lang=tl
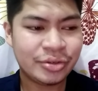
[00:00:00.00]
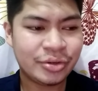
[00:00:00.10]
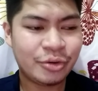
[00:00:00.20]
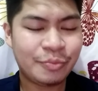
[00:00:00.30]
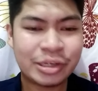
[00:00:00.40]

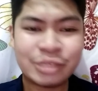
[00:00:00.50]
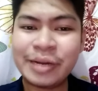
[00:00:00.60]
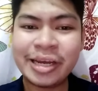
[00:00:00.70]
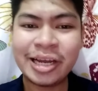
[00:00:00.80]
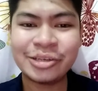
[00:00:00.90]
So, pag
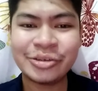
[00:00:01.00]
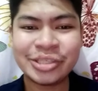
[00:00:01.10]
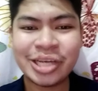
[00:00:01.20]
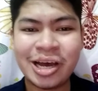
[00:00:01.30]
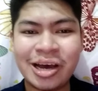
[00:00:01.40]
sprinkle nyo
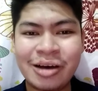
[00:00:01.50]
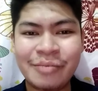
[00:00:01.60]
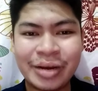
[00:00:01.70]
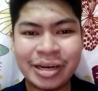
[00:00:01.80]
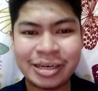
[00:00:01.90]
siya,
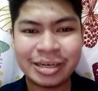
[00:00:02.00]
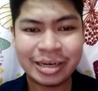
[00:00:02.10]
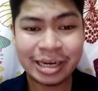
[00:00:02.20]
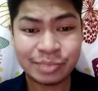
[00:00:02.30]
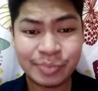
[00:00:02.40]
pag
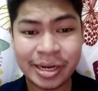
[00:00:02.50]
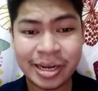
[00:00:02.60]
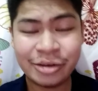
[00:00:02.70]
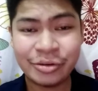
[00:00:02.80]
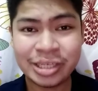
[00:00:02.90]

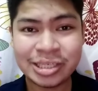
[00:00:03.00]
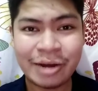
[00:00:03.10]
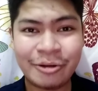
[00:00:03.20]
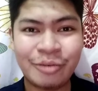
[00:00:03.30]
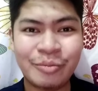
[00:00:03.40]
na-sprinkle nyo na
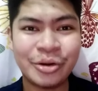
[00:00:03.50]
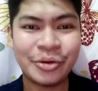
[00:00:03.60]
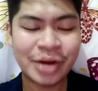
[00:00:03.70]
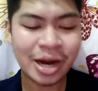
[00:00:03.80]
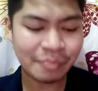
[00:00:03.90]
siya all over
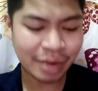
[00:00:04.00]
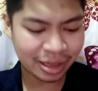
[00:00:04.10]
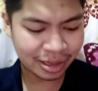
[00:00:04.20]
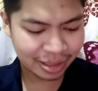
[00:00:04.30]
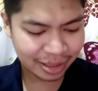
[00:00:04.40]
your
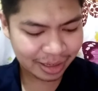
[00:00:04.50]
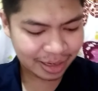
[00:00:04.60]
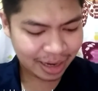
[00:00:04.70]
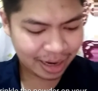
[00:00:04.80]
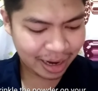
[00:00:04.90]
carpet,
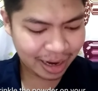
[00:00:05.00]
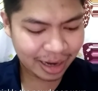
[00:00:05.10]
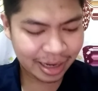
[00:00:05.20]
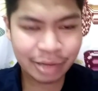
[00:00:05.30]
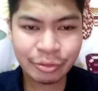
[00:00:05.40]

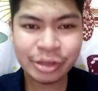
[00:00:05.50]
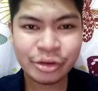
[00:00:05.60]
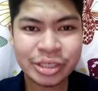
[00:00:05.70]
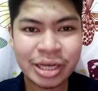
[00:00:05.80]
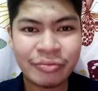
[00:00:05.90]
uh, iwan
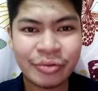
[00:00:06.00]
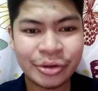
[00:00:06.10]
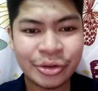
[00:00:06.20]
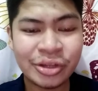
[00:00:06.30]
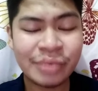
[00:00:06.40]
nyo siya
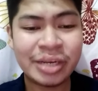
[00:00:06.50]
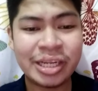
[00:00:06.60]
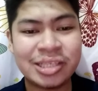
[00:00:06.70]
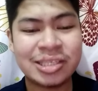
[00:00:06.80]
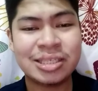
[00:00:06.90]
for 30
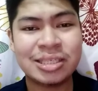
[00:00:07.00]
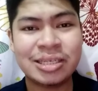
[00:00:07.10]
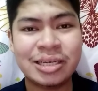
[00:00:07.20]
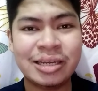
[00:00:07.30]
minutes.